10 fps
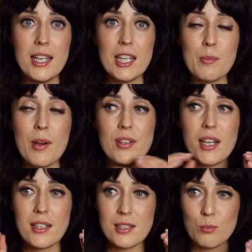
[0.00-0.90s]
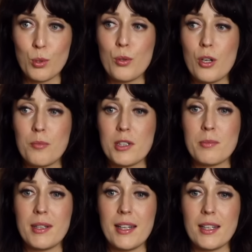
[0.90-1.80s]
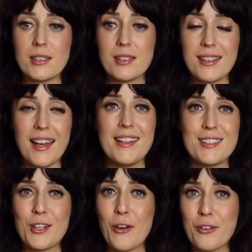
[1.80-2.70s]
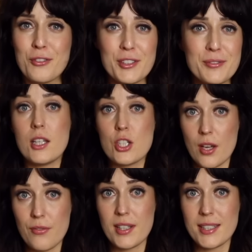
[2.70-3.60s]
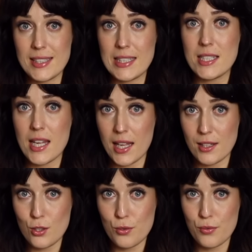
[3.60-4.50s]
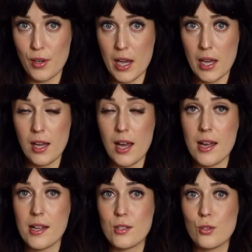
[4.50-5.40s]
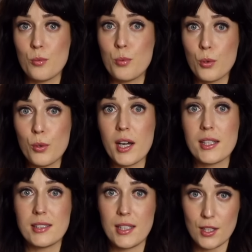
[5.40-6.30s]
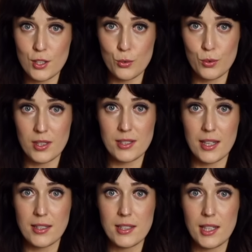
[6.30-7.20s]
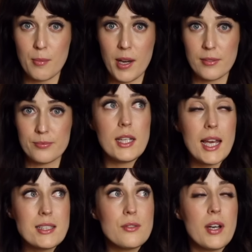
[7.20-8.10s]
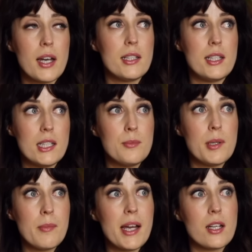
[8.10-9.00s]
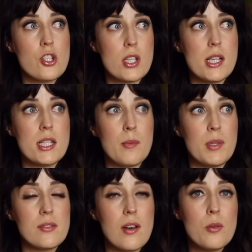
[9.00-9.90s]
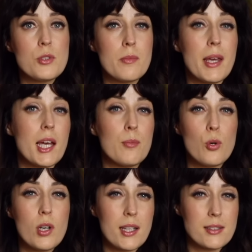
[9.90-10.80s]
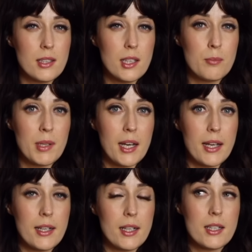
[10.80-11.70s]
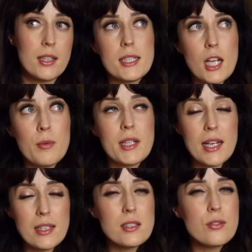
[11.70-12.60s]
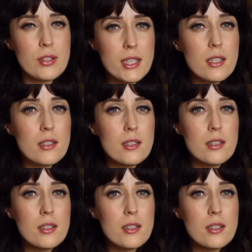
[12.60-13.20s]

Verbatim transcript: immer wieder an diesen Punkt kommt, dass man denkt, geil, es läuft. Ich schaffe es nicht anzufangen, also Prokrastination ist ein Thema. Die erste Frage, die ich mir mal gestellt habe, ist, warum zum Henker prokrastiniert man eigentlich? Ich glaube, ganz viele